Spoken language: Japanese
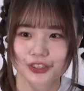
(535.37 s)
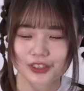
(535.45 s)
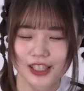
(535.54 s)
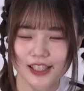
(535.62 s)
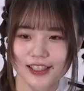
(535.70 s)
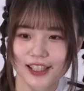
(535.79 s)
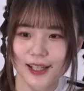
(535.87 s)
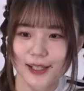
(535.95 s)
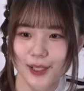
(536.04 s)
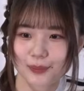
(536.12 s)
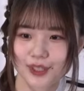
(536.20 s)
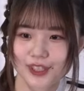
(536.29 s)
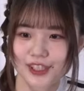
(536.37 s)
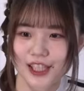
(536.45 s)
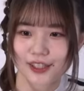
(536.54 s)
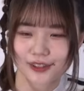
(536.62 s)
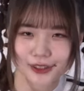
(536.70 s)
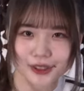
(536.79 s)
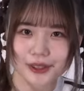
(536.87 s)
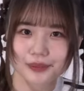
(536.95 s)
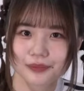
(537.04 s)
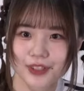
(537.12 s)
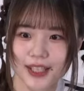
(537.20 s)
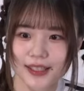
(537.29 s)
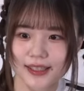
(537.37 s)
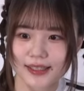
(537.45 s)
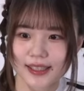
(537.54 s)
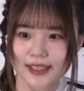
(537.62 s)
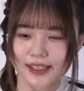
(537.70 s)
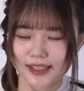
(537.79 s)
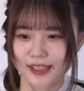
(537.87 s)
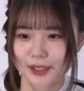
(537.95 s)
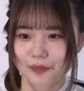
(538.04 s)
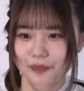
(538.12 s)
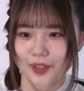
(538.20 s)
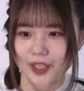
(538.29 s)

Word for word: 何回か見ちゃう、定期的に